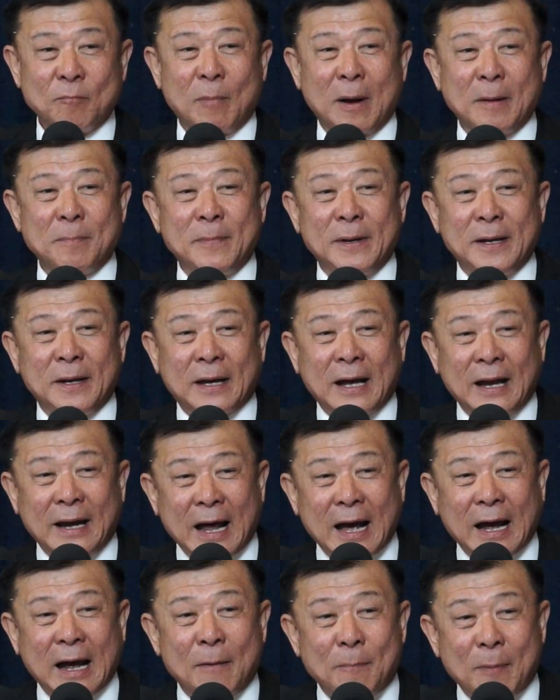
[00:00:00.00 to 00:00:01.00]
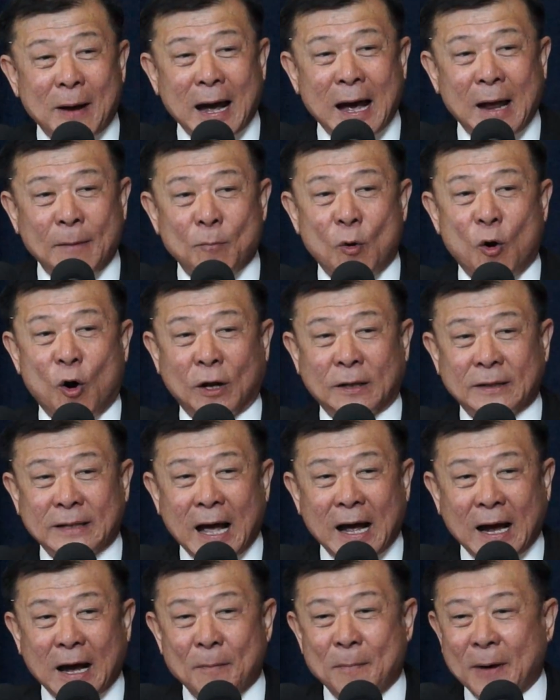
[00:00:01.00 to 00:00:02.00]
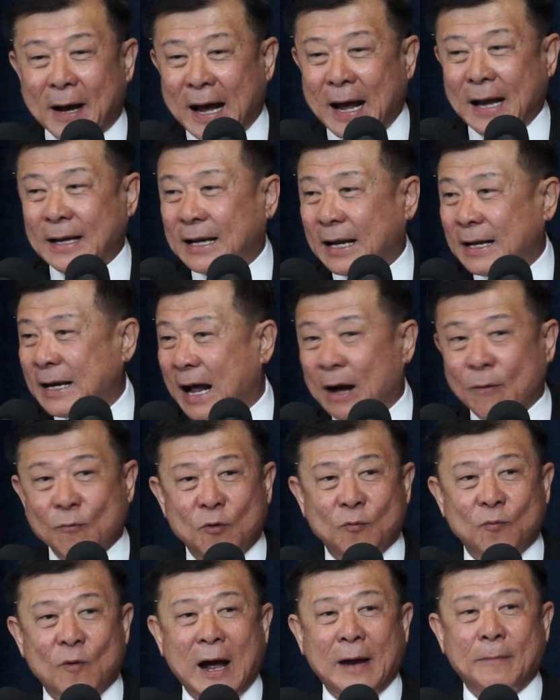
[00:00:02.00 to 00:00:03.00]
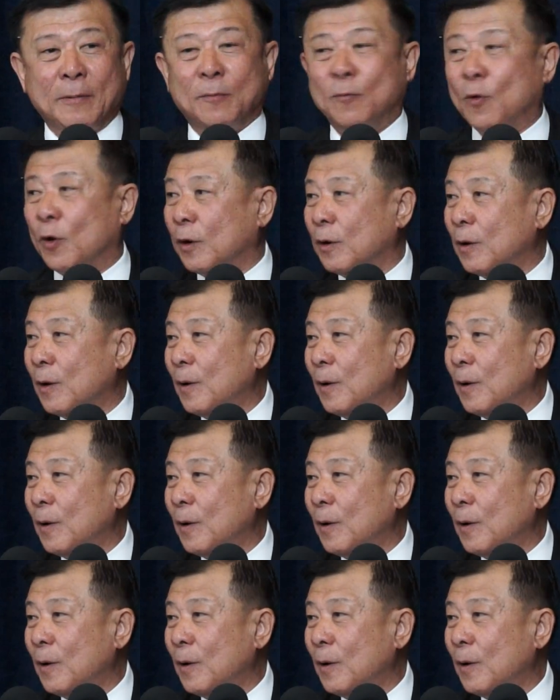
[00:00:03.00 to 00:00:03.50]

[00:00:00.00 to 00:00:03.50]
มันมีคณะกรรมการบอร์ด ตั้งกรรมการสรรหาวุ่นวายไปหมด